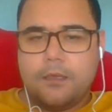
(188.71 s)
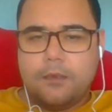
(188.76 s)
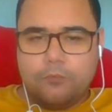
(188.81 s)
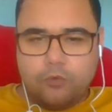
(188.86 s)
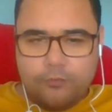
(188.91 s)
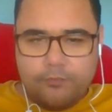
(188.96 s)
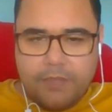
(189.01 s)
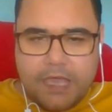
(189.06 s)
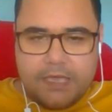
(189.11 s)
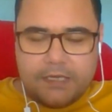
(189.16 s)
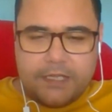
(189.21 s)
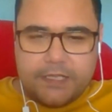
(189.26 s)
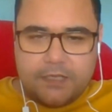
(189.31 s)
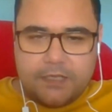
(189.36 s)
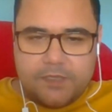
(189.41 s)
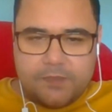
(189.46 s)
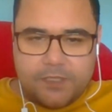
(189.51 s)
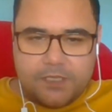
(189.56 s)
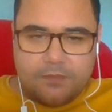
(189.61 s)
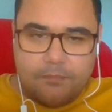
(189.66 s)
Bu mehir
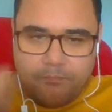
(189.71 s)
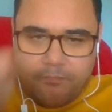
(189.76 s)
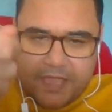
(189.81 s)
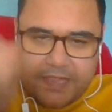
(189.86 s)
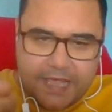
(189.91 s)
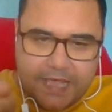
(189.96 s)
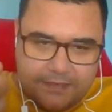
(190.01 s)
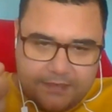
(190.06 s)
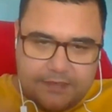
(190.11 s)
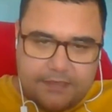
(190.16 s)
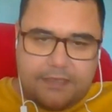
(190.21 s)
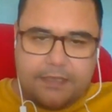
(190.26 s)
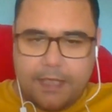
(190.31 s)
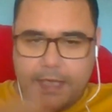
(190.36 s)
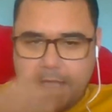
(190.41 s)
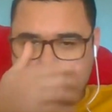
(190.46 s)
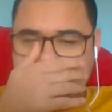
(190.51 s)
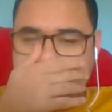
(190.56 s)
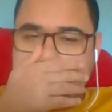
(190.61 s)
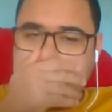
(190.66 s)
dediğimiz bizim bedel.
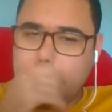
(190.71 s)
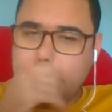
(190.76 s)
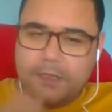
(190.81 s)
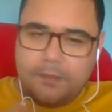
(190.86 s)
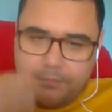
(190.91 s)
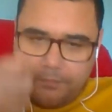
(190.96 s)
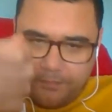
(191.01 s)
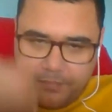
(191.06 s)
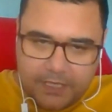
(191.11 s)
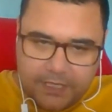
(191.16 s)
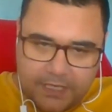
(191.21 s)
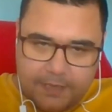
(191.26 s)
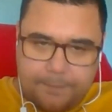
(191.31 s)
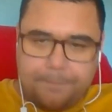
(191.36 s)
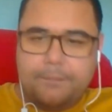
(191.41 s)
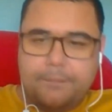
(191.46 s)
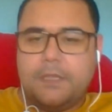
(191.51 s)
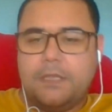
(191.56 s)
Yani bir para.